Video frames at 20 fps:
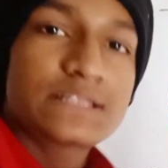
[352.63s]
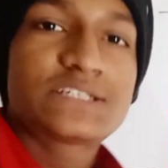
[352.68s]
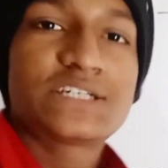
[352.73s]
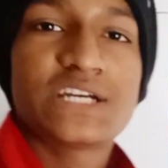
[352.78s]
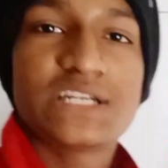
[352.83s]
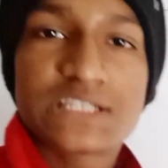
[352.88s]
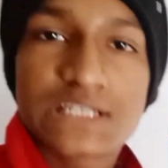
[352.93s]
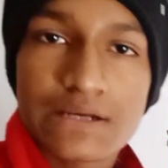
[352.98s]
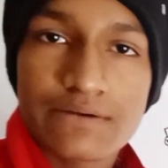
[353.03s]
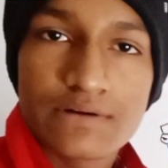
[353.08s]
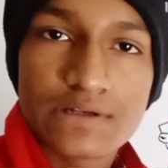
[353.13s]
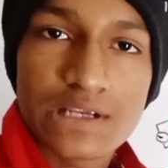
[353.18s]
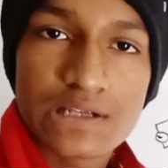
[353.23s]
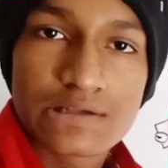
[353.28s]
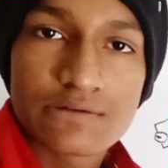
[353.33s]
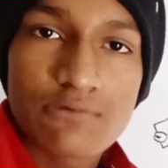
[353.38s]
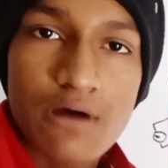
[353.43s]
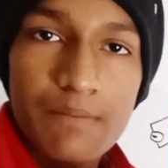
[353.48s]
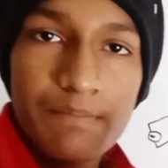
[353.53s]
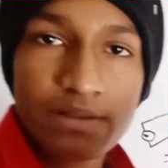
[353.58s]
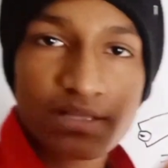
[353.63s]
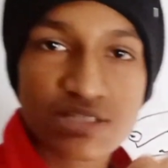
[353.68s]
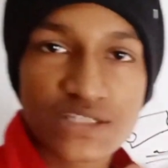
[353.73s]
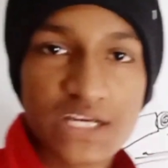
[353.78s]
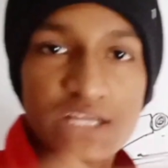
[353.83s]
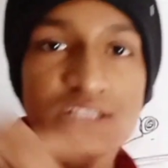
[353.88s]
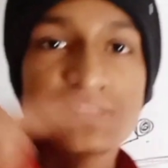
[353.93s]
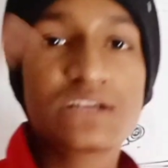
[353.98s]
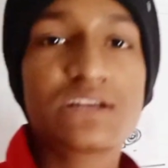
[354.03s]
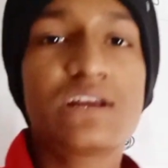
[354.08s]
के चेंज की वजह से वहाँ पे
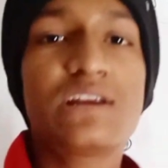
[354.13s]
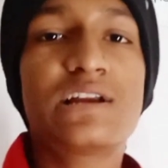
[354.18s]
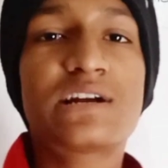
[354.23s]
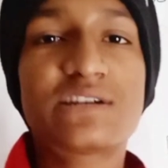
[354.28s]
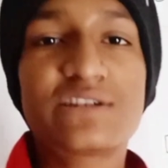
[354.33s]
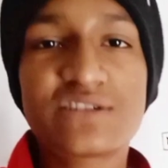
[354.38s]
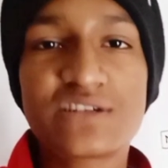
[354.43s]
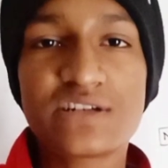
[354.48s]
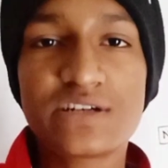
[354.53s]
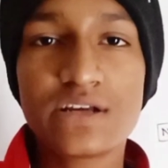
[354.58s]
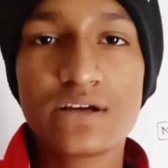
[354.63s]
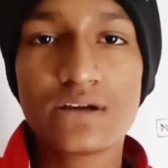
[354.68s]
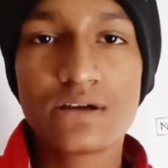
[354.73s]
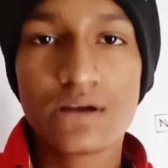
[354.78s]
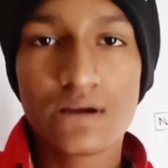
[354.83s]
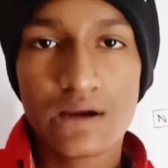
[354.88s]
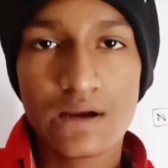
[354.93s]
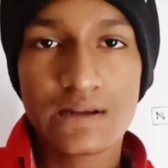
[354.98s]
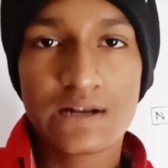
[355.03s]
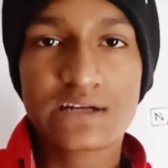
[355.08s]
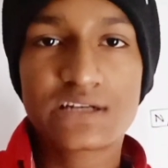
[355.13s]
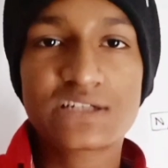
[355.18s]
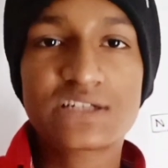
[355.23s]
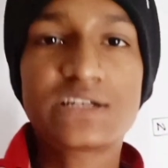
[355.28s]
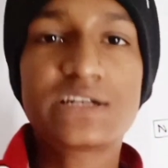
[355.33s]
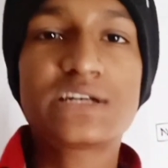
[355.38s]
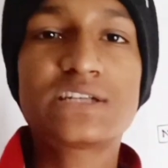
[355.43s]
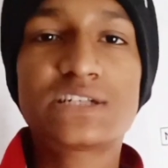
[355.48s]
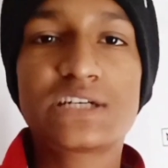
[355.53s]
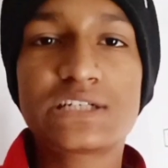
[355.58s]
चेंज इन इलेक्ट्रिसिटी
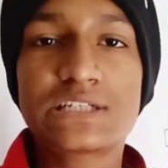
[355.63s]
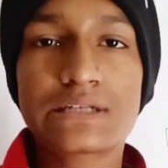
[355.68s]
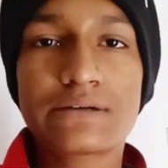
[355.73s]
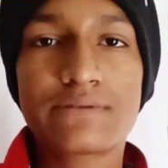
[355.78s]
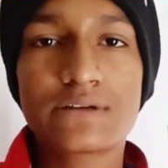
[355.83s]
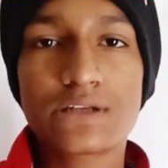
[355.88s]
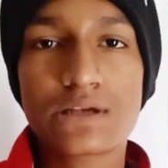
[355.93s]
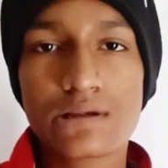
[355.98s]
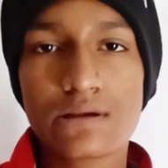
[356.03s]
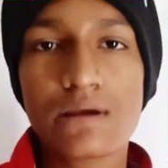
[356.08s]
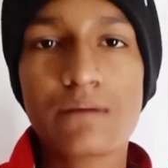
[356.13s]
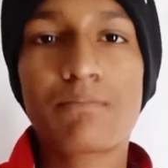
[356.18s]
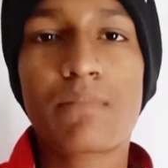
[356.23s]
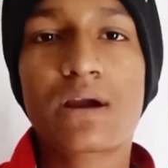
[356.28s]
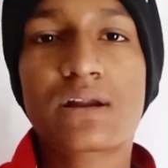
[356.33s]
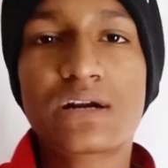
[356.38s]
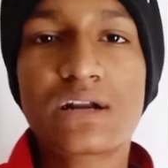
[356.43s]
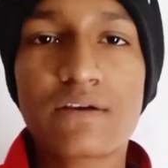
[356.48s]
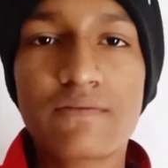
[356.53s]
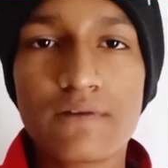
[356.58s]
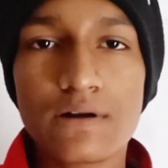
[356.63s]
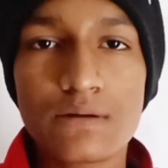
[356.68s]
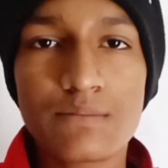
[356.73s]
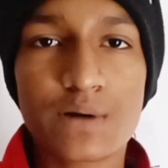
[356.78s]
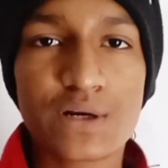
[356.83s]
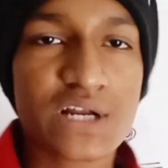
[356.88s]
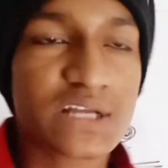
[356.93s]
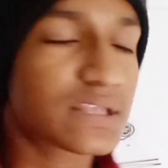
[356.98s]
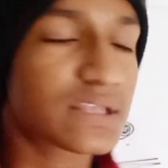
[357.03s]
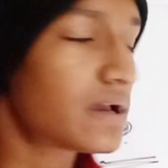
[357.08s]
इलेक्ट्रिसिटी के चेंज की वजह से मैग्नेटिक फील्ड
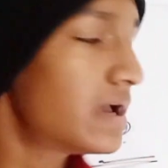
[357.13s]
बन रहा